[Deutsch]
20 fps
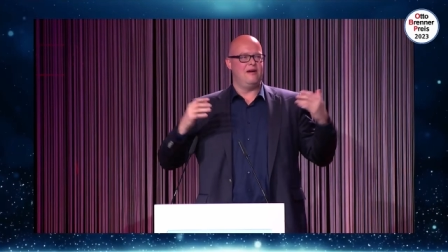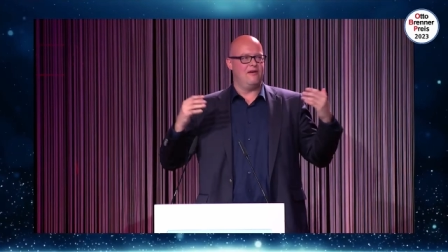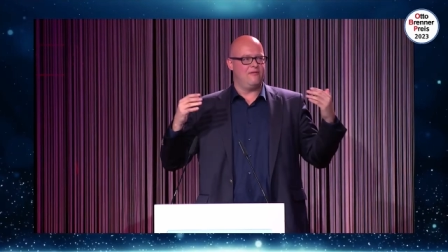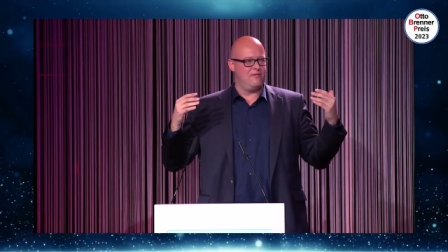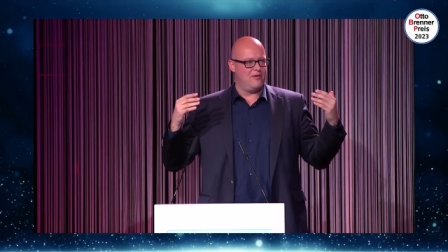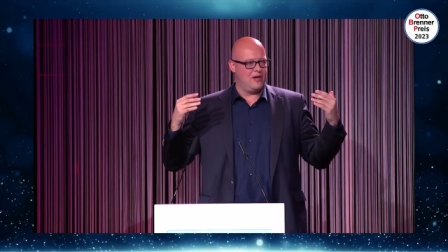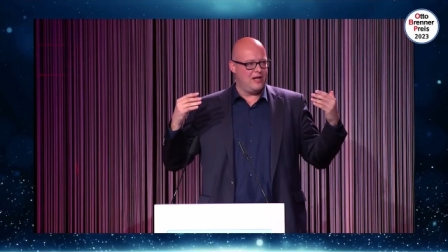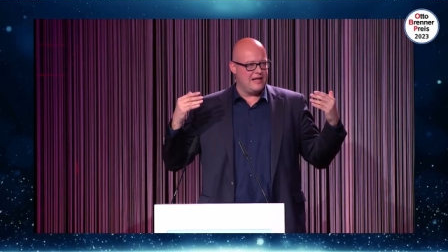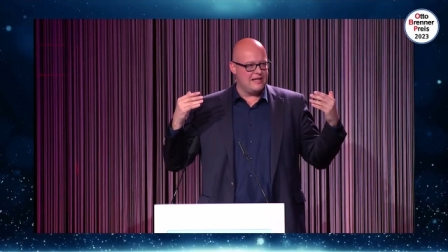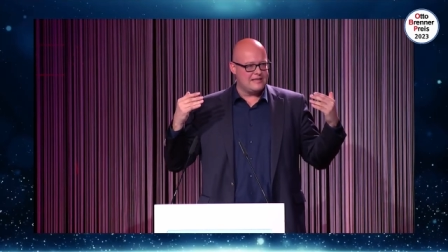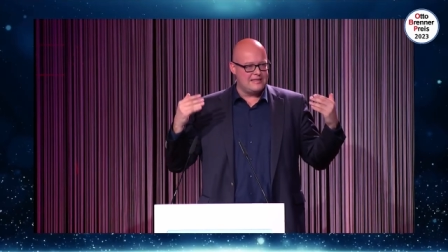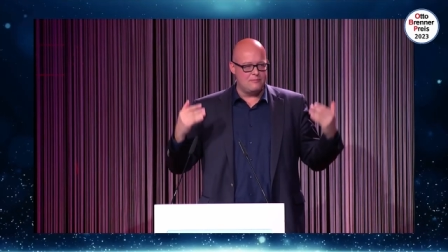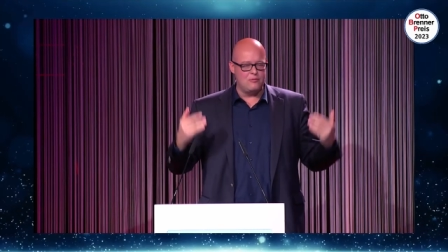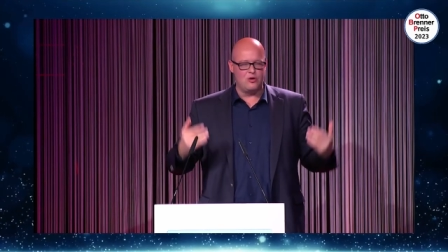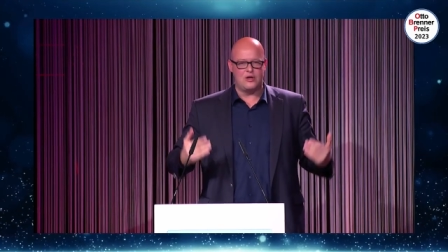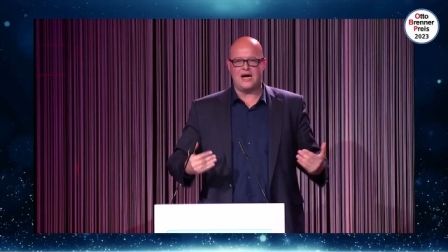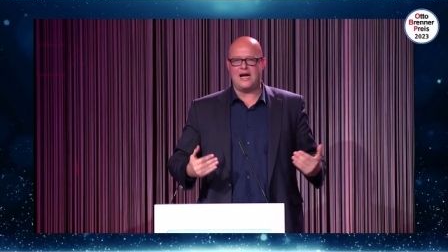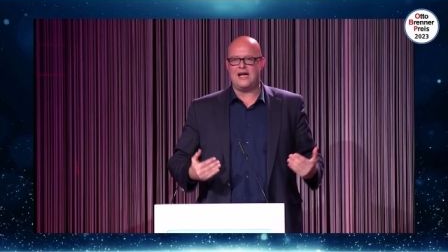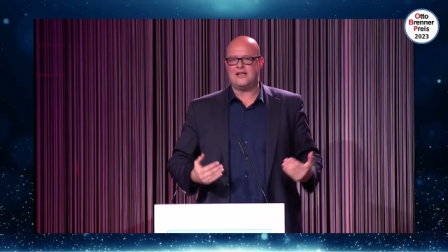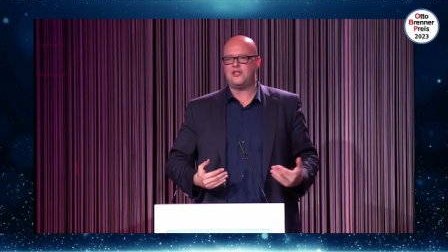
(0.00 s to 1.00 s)
von einer
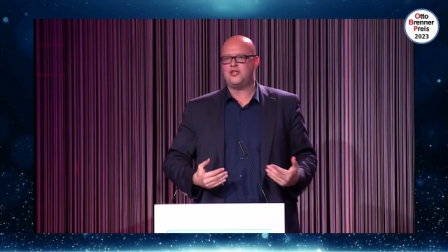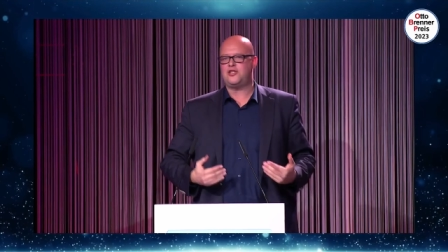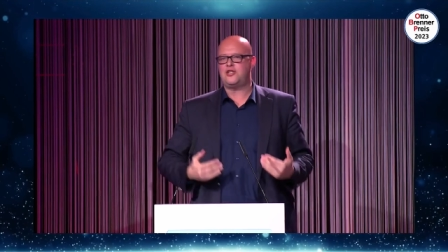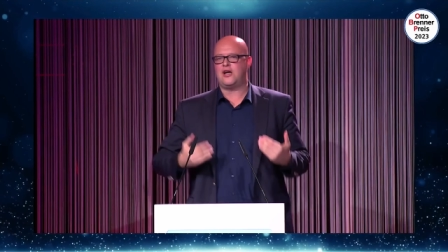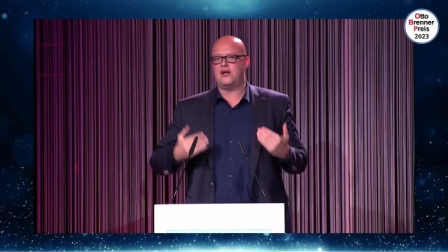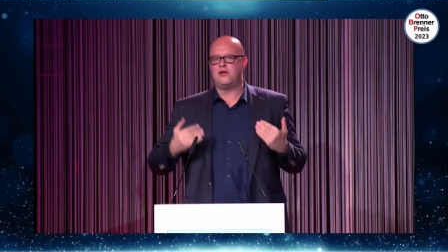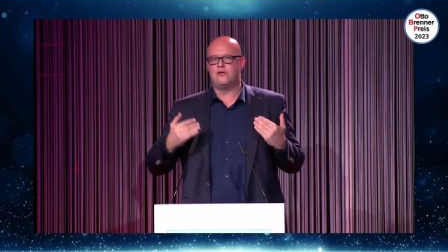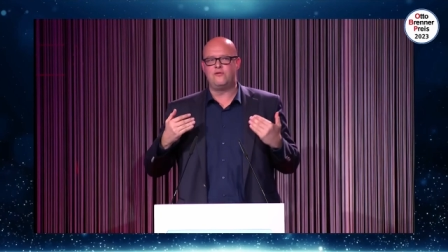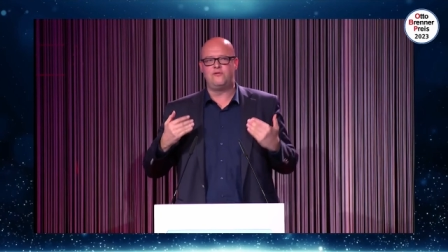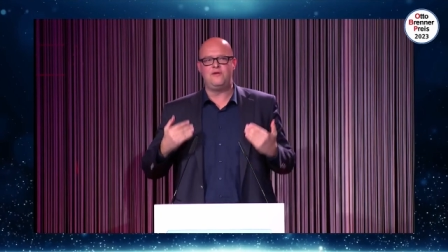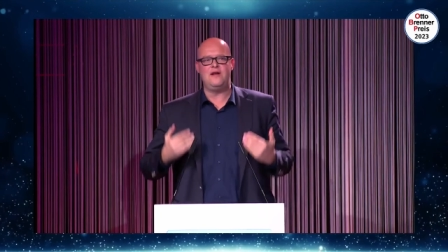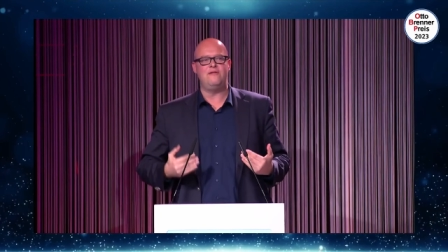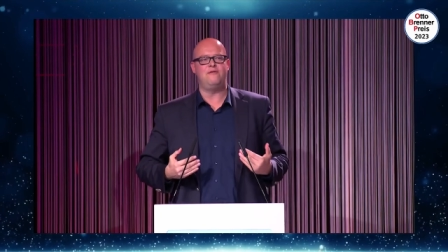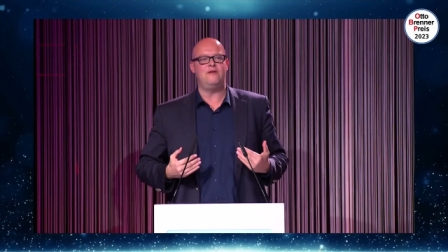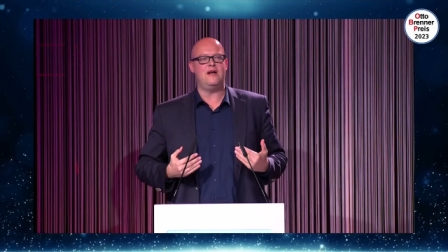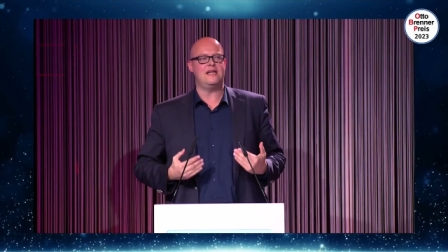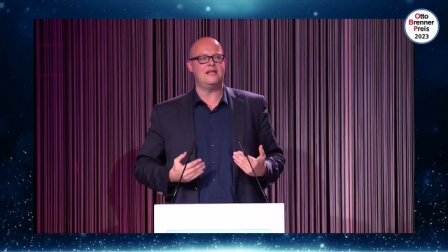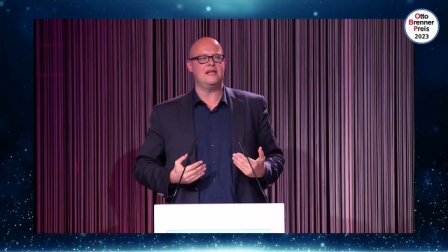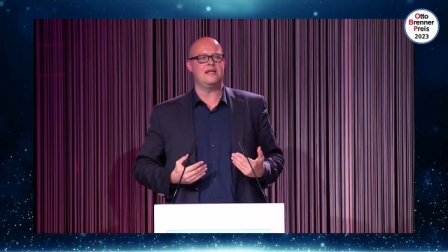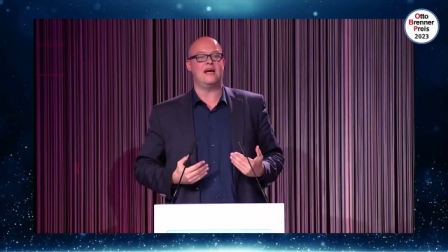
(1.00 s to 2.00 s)
demokratischeren und
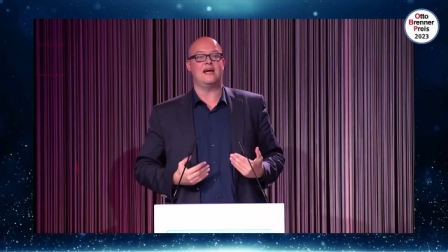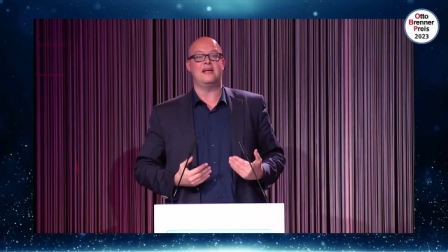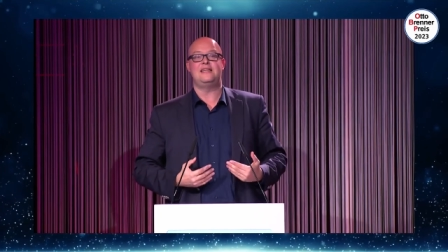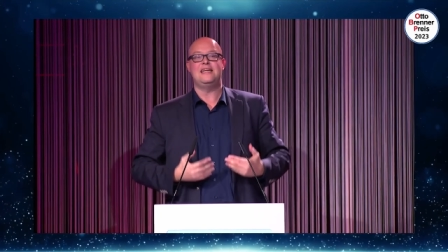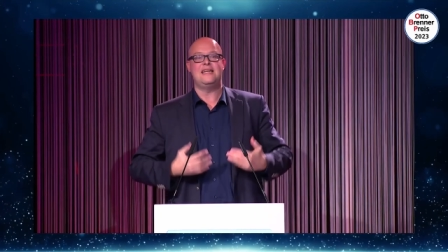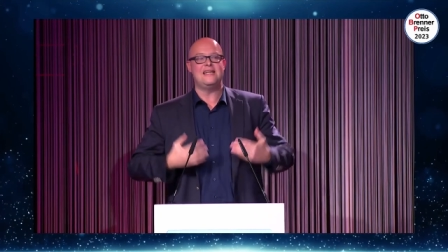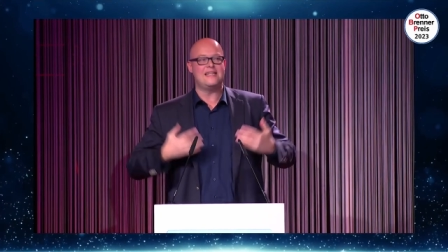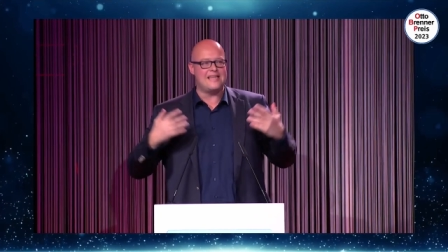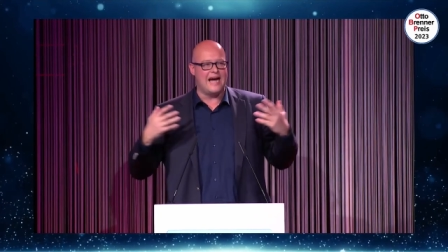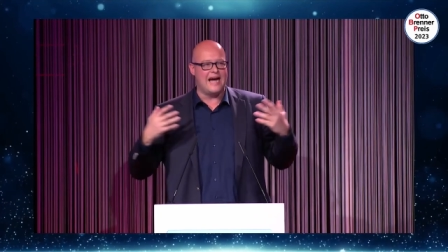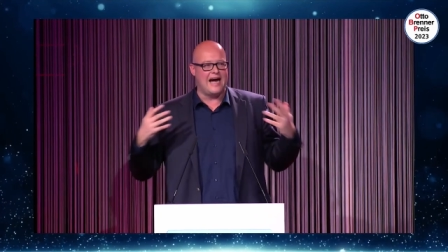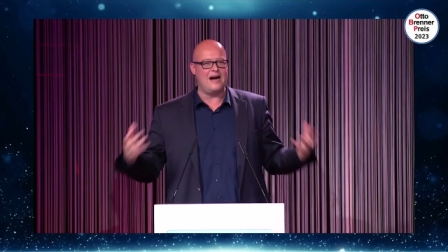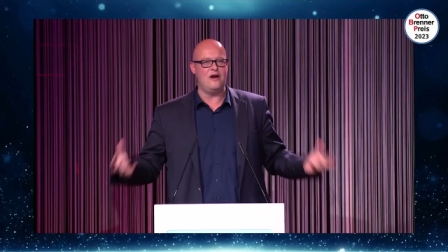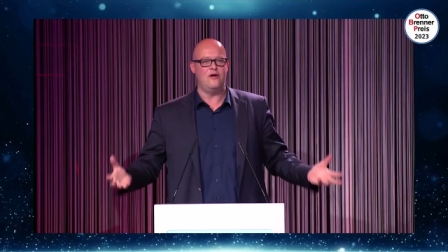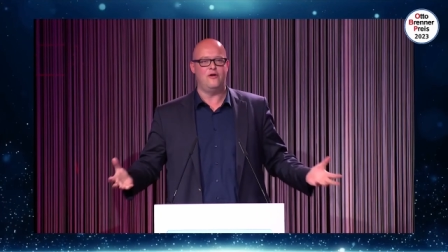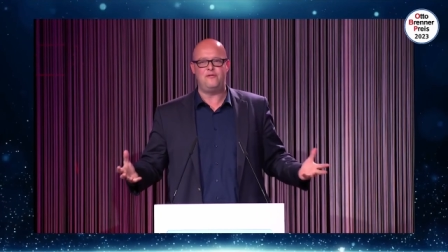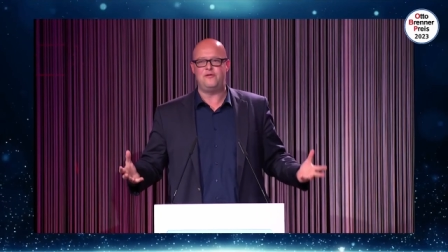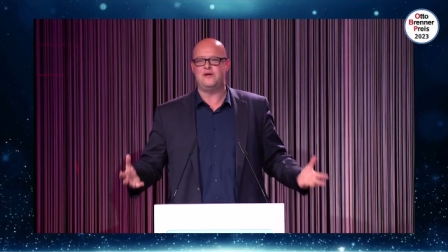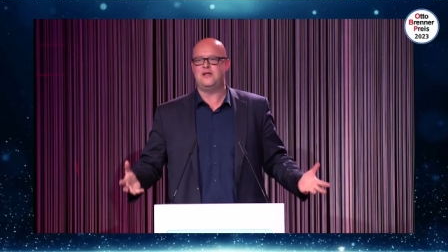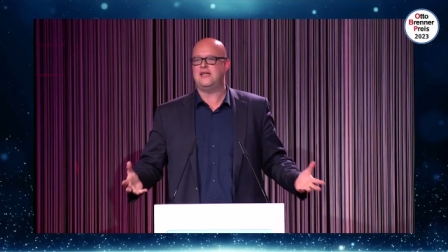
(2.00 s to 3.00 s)
vielfältigeren
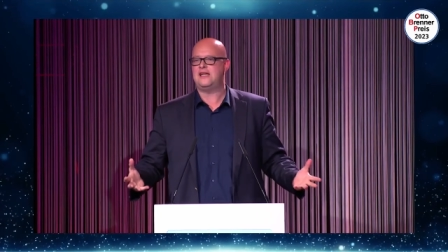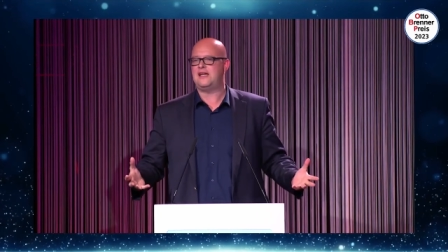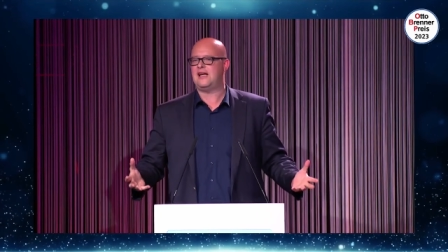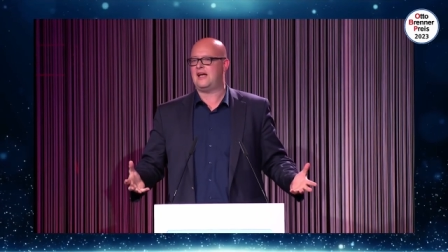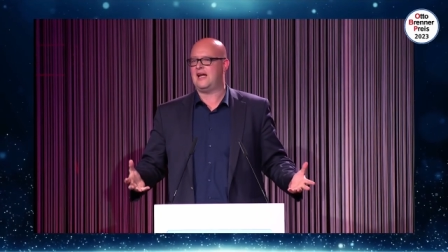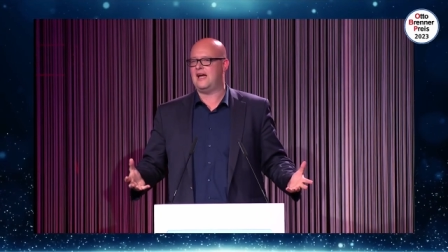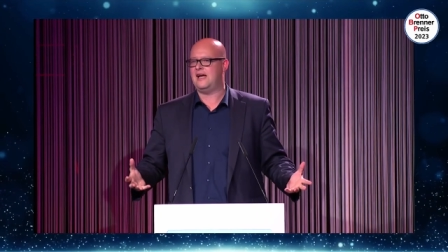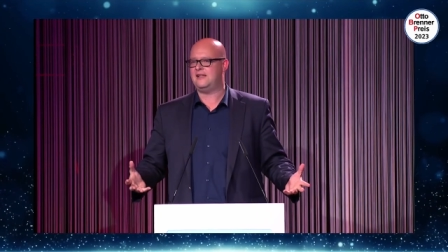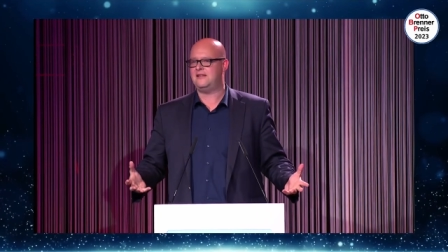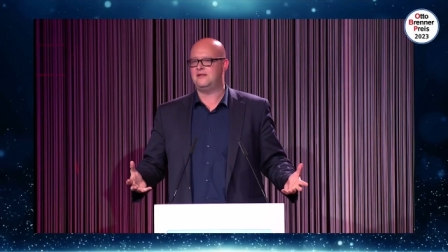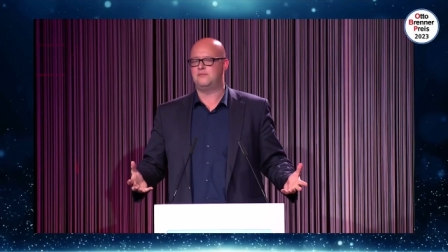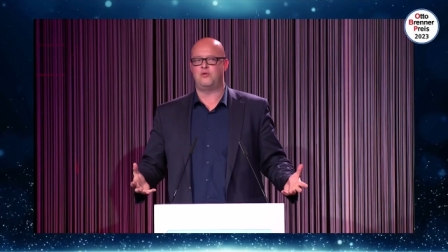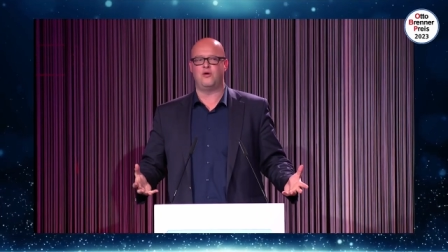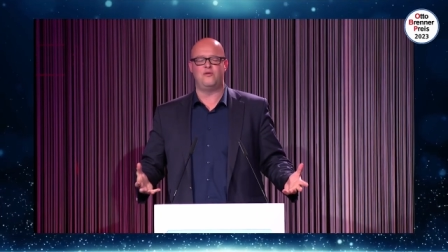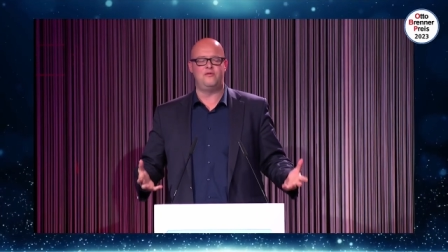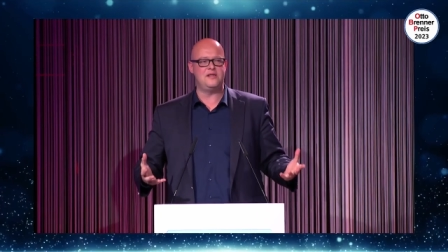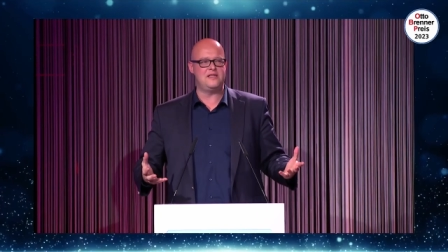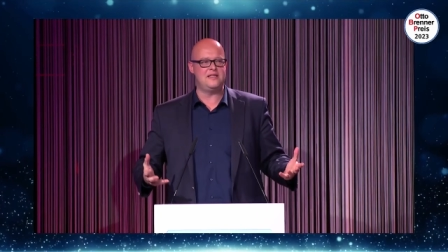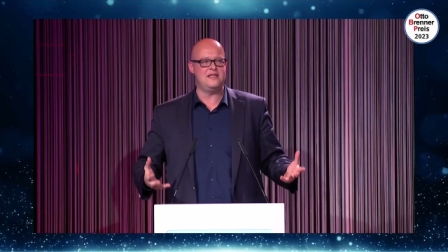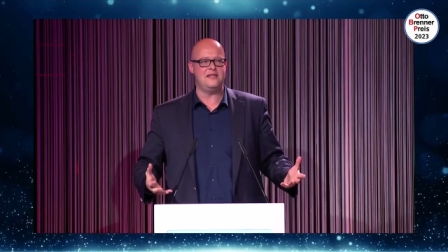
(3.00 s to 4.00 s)
Digitalöffentlichkeit
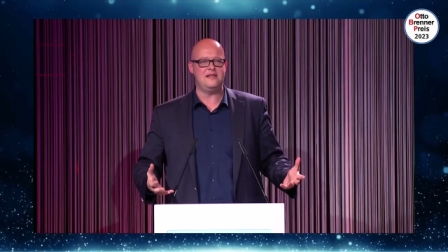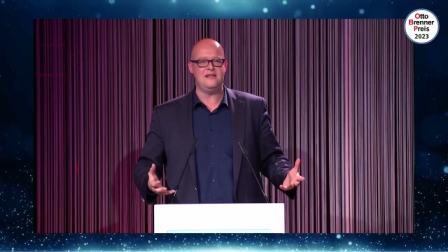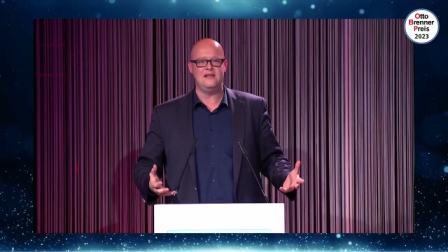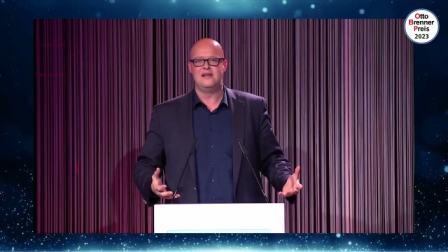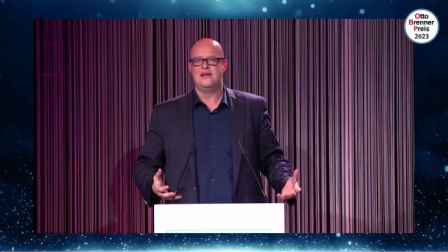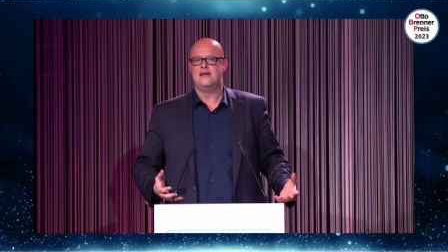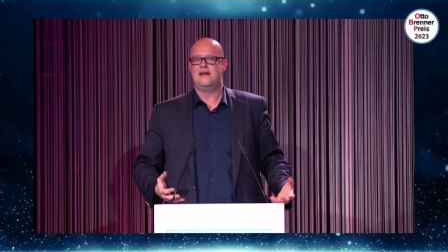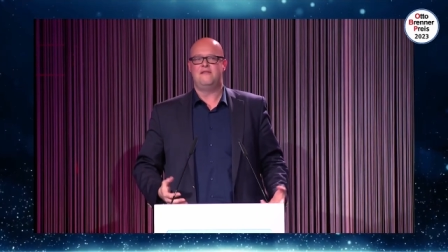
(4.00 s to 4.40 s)
profitieren,